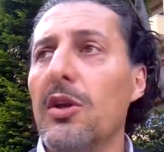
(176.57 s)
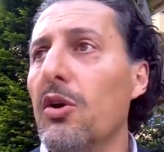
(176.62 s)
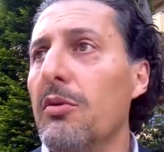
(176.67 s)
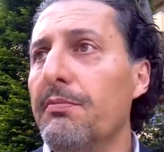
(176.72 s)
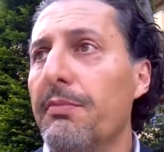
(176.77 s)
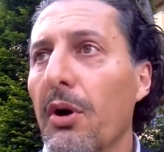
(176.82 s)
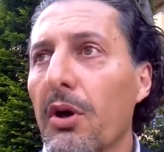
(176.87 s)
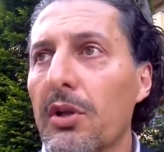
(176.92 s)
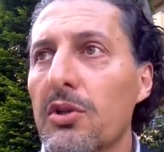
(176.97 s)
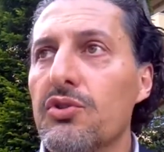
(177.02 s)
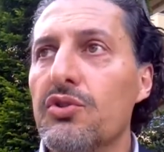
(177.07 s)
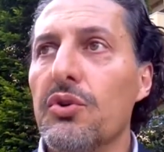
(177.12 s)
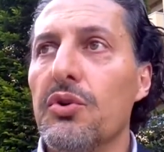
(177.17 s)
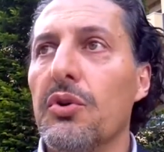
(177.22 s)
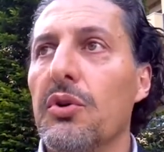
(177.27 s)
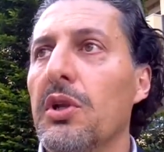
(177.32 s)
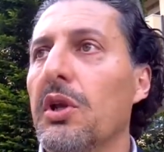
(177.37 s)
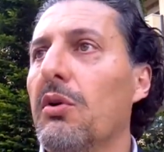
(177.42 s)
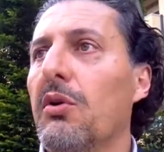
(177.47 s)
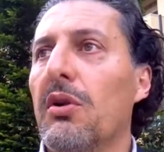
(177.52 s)
io in pochi
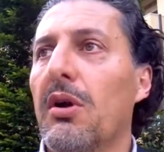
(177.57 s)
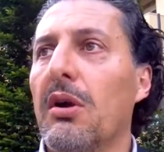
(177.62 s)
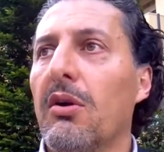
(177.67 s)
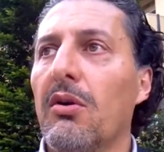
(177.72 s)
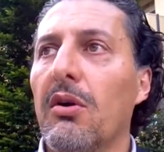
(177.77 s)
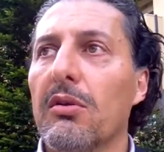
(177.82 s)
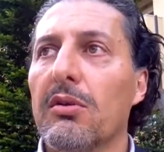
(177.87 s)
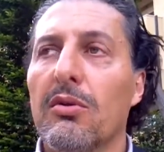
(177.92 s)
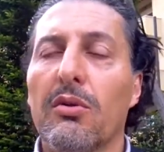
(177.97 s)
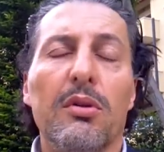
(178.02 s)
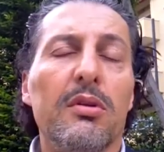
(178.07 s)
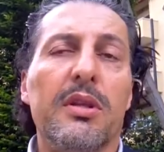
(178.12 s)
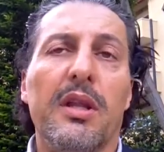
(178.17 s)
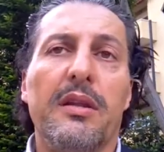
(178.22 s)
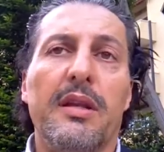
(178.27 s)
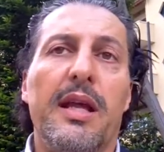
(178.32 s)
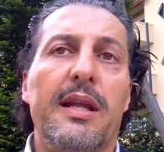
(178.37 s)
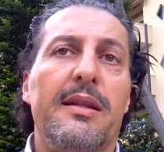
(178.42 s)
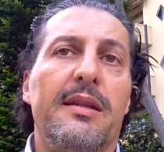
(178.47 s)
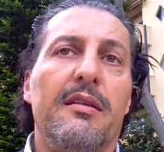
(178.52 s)
giorni giorni ho raccolto
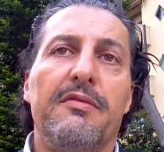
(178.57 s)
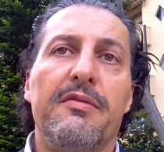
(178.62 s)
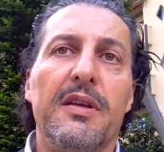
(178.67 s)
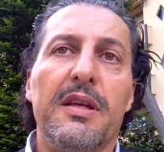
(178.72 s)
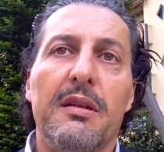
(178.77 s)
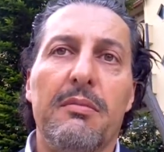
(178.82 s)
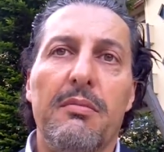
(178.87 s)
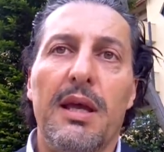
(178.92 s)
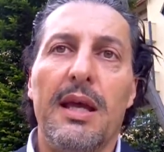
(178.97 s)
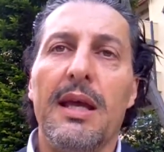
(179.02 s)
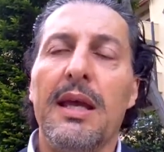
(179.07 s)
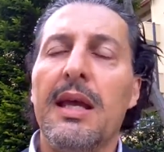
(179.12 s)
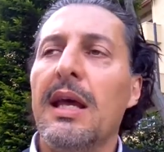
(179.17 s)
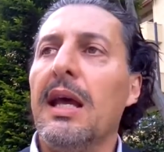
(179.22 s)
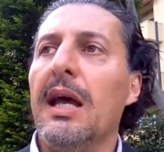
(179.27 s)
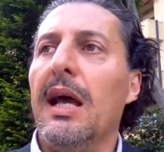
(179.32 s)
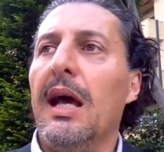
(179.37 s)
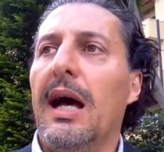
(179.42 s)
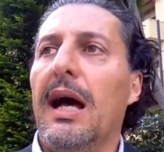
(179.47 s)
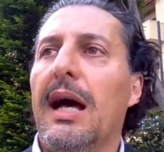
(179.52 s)
oltre 30 firme
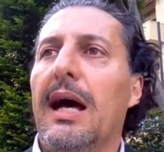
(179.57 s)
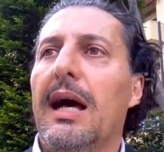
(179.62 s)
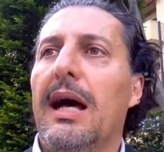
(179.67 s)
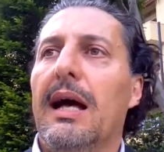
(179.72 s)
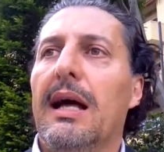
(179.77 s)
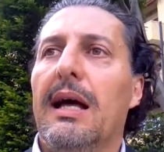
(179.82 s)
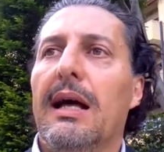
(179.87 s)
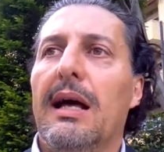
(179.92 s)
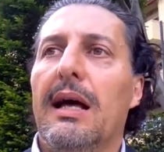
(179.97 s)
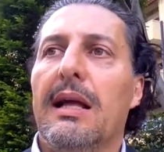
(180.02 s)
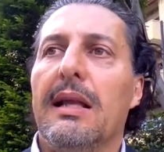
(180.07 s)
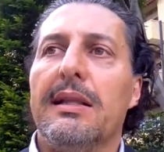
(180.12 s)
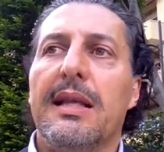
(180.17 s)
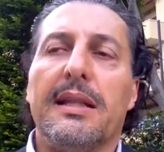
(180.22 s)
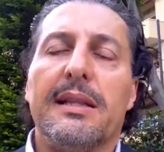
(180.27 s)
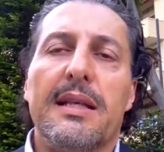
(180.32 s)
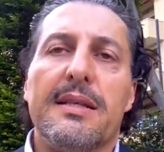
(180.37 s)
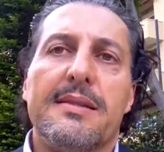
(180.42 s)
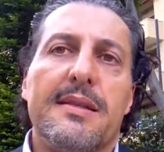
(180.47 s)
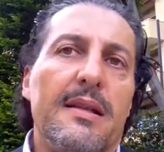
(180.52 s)
a,
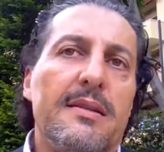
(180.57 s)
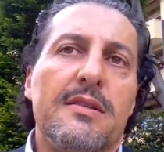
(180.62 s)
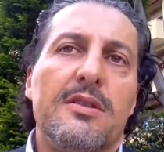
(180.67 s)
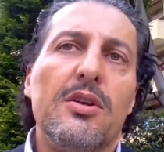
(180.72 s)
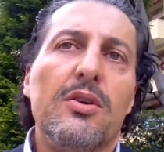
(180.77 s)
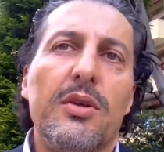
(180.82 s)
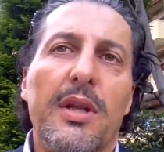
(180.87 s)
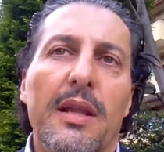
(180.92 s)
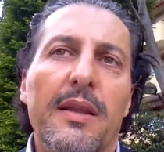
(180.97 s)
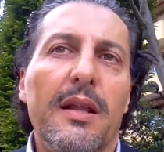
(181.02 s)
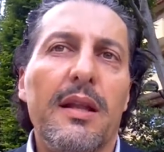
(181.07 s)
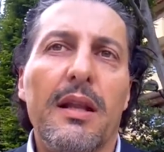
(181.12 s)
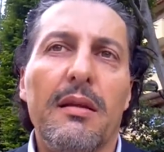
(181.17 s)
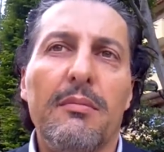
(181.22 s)
di attestazione